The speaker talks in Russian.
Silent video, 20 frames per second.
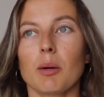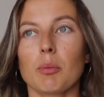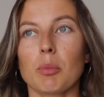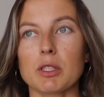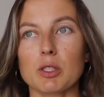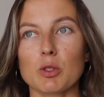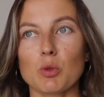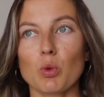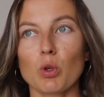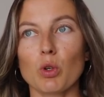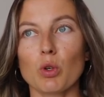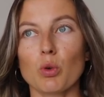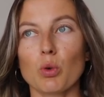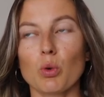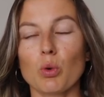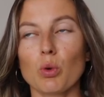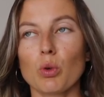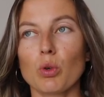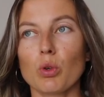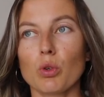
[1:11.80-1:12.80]

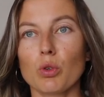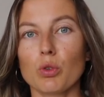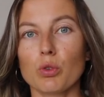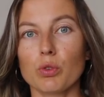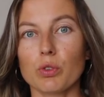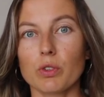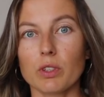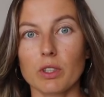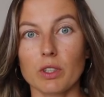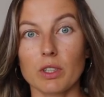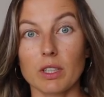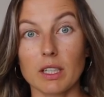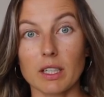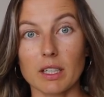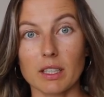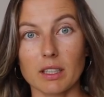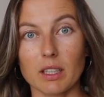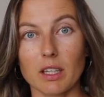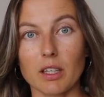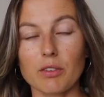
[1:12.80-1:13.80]
поскольку в
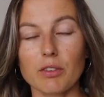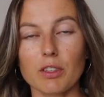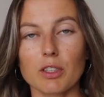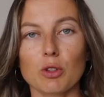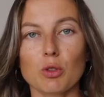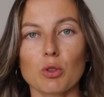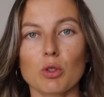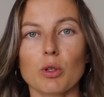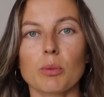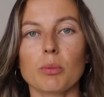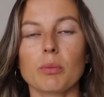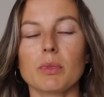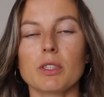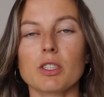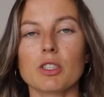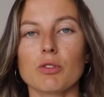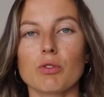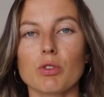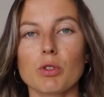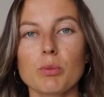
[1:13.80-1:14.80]
городке, в котором
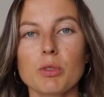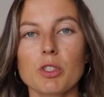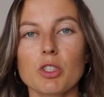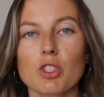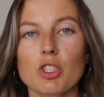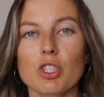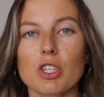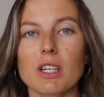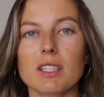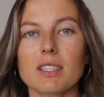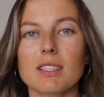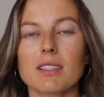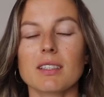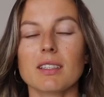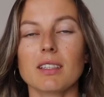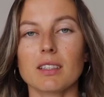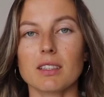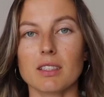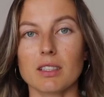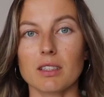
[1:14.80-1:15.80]
мы живем сейчас,
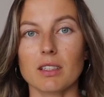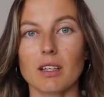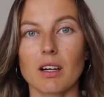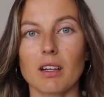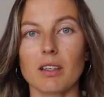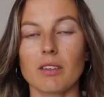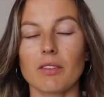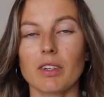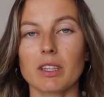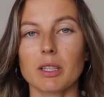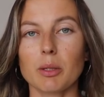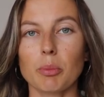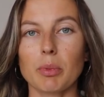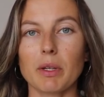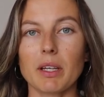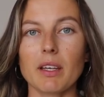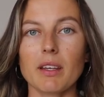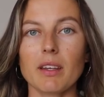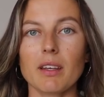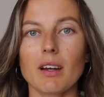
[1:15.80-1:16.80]
нет центрального
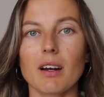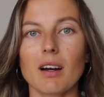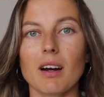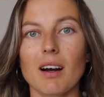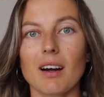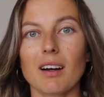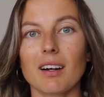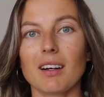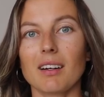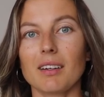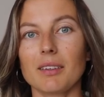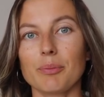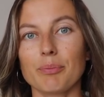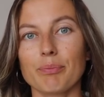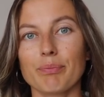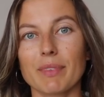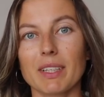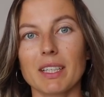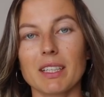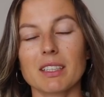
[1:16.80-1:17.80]
отопления, а
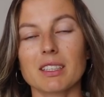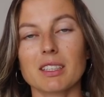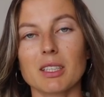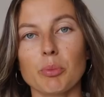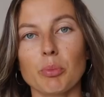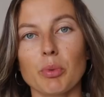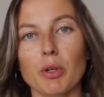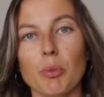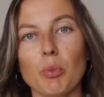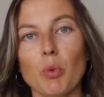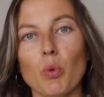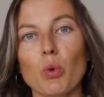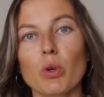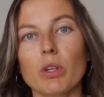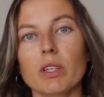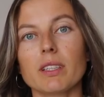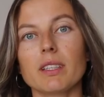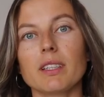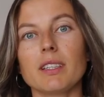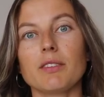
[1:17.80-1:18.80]

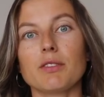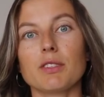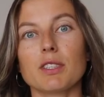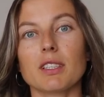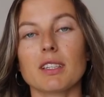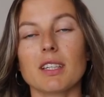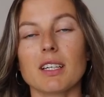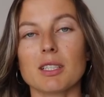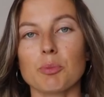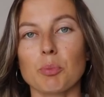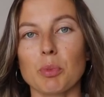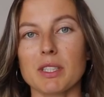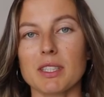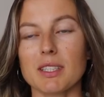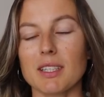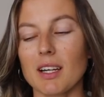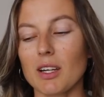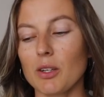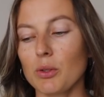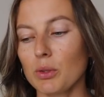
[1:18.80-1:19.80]
электроприборы не всегда
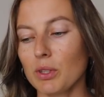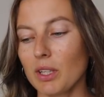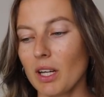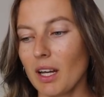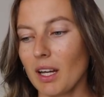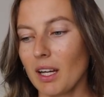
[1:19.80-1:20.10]
спасают,